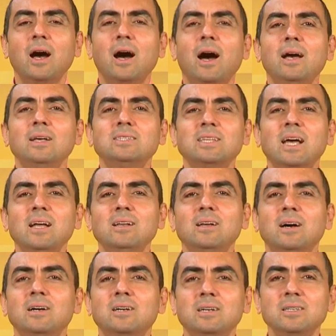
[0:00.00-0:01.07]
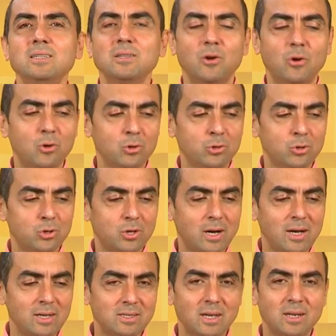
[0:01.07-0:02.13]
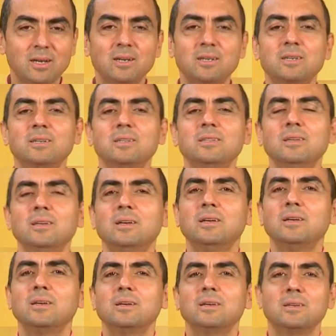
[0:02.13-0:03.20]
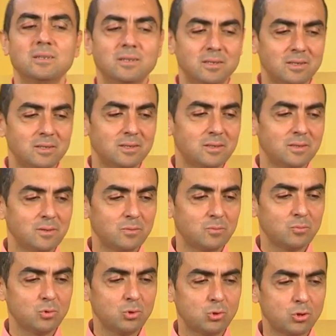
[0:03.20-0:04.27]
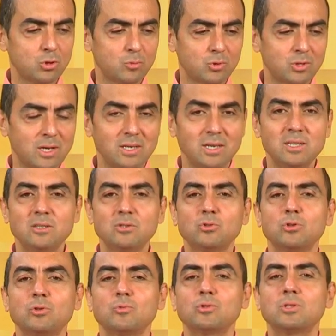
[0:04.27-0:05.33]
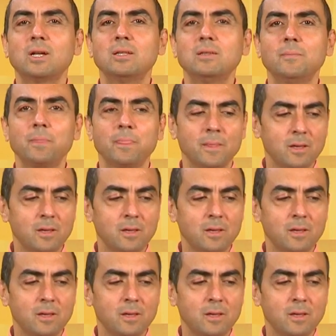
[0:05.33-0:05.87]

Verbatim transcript: Aysel Akın oldu. Aysel Akın e, bu sorumuzdan, 7. sorumuzdan